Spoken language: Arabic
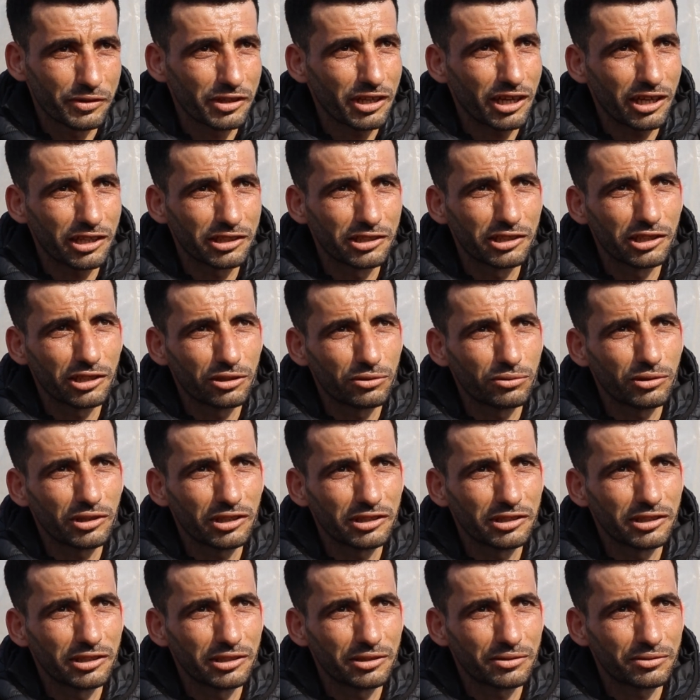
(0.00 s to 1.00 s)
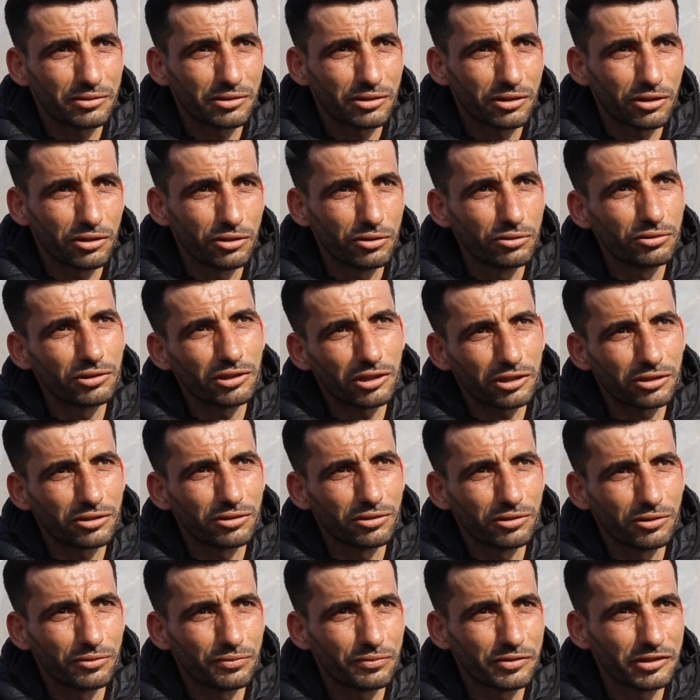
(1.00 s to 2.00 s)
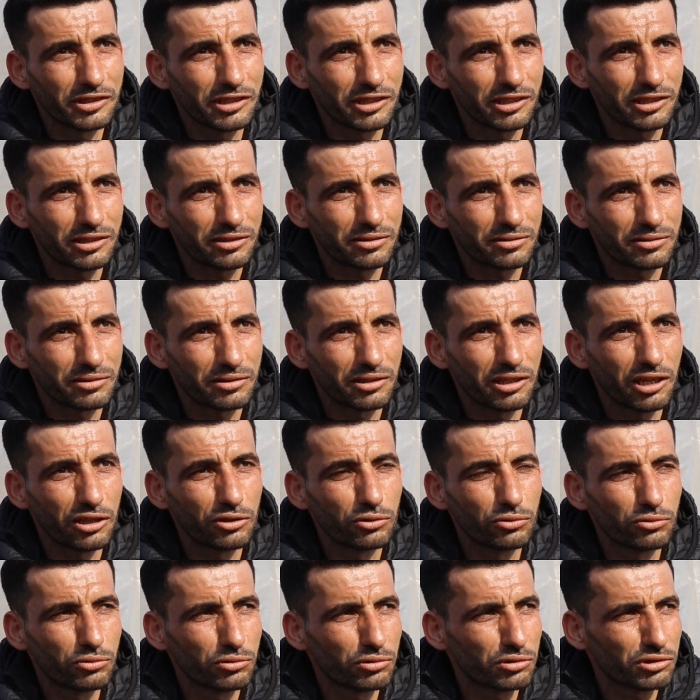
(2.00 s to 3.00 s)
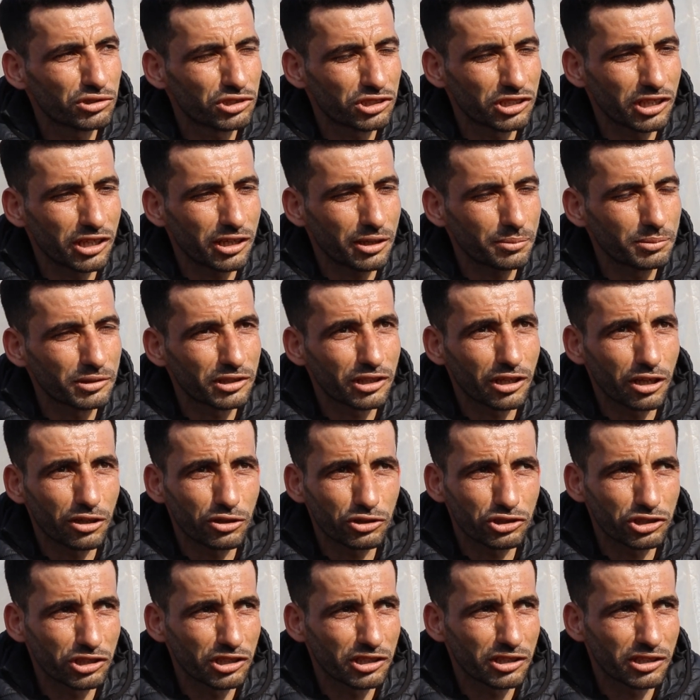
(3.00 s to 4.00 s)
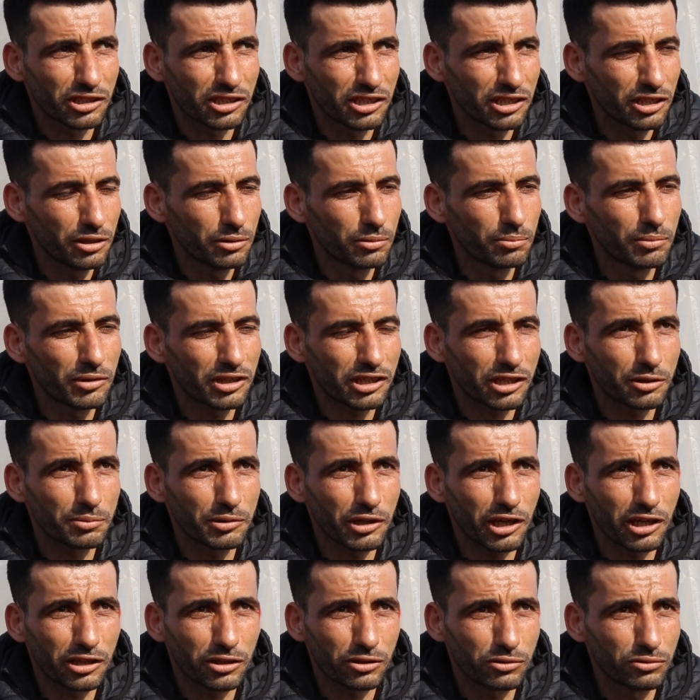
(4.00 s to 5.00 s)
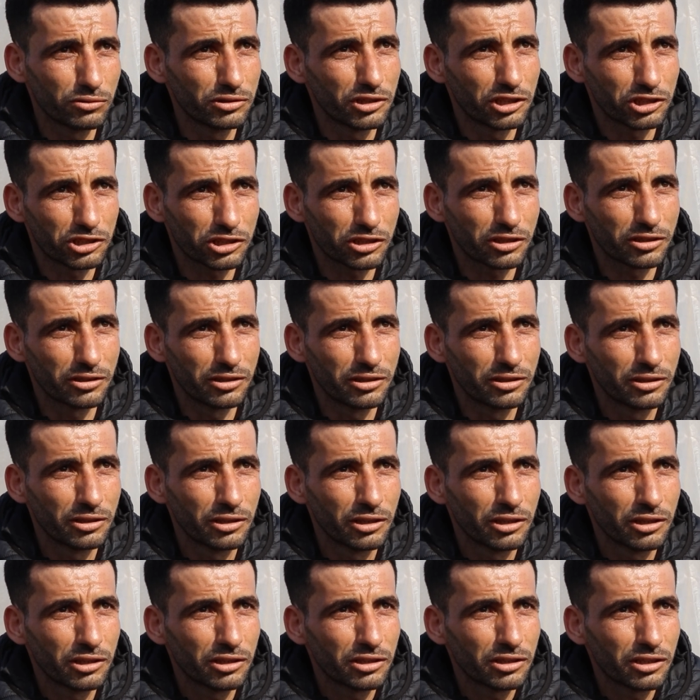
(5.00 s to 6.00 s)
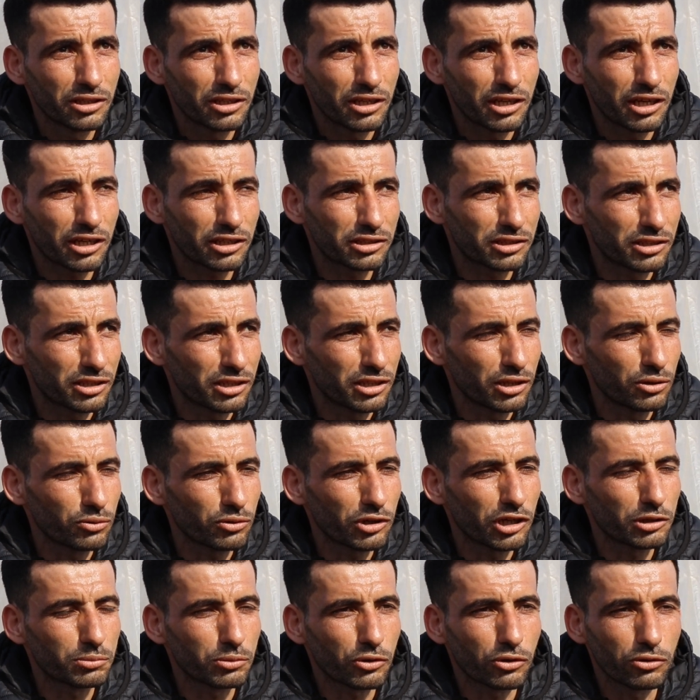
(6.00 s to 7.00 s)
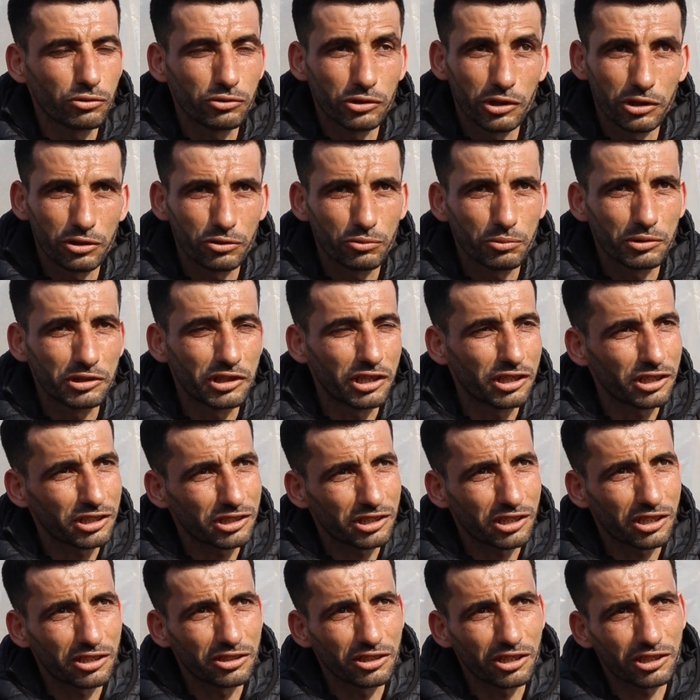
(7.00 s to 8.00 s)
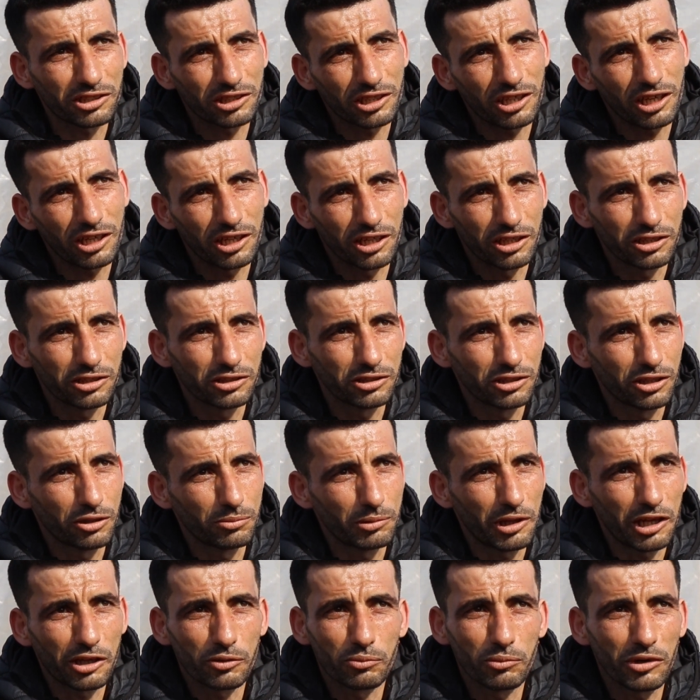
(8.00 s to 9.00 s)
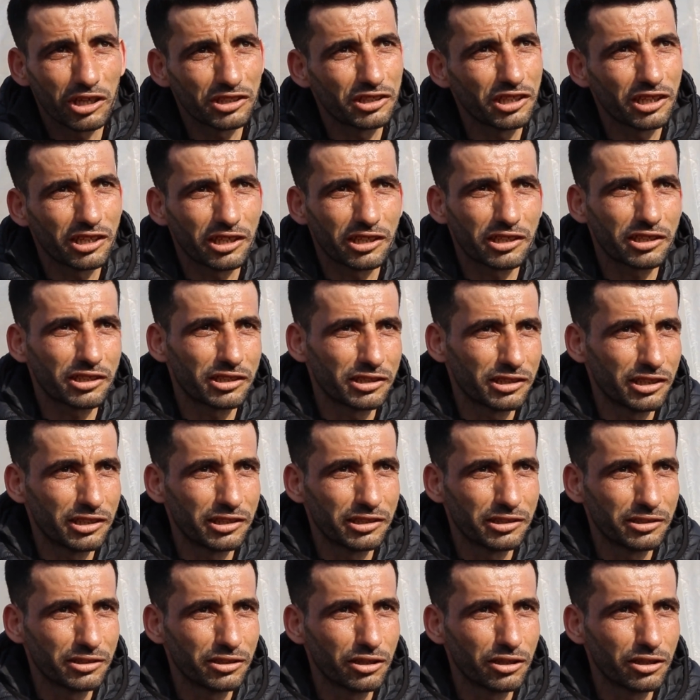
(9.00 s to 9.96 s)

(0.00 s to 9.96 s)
في حدا أو هذا إنه يعتنوا فيها لأنه شاع بيطالع شيء كل مرة بيحكونا شكل أكثر الأوقات بيقولون إنه بدنا نضطر نقطع على إيده ما ضل غيرها يعني